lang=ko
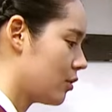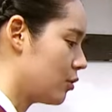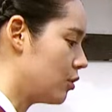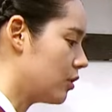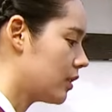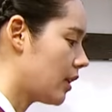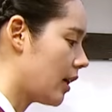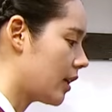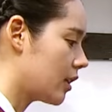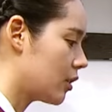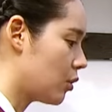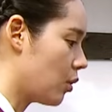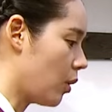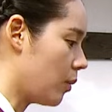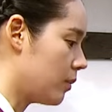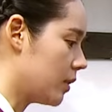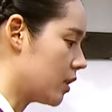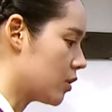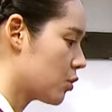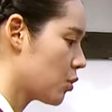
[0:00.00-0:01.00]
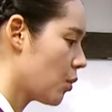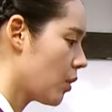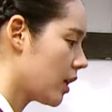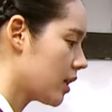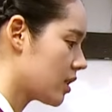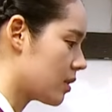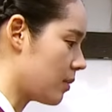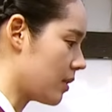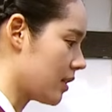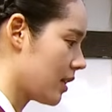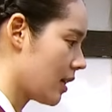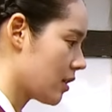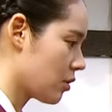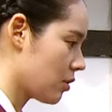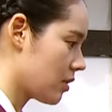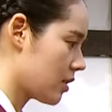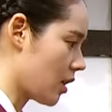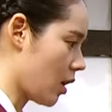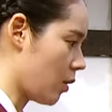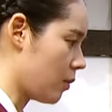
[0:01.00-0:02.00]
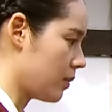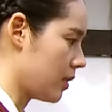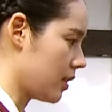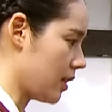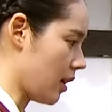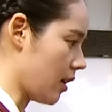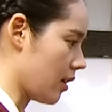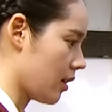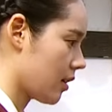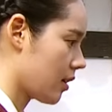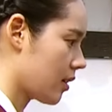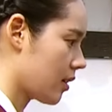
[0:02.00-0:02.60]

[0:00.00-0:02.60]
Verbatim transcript: 울타리도 없는 초가집에 사셨사옵니다.